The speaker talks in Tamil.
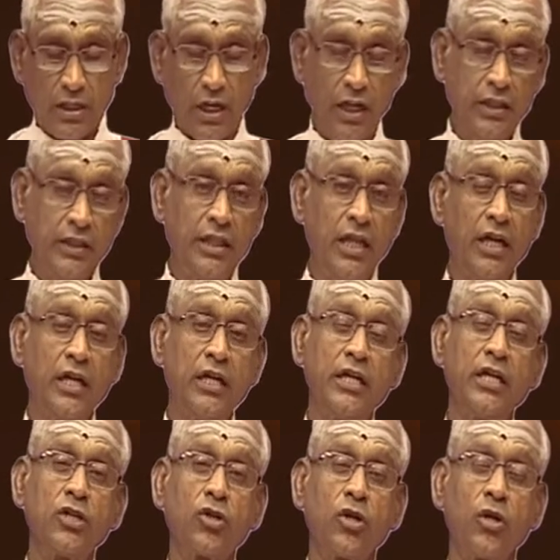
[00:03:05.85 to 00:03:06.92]

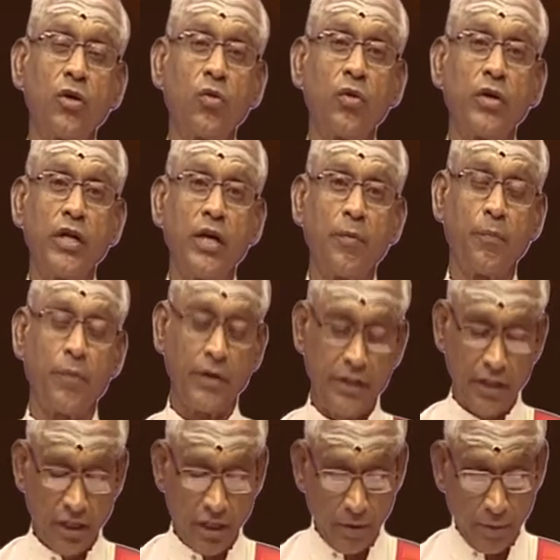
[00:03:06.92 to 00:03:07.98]
சாத்தியர்கள் என்று சொல்லக்கூடிய
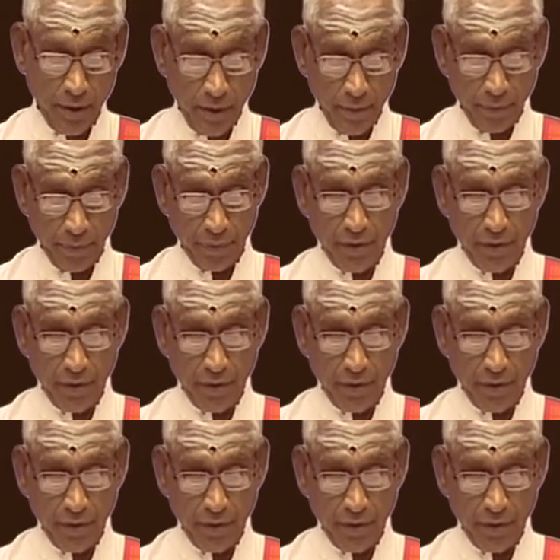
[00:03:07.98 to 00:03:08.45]
பன்னிரண்டு பேர்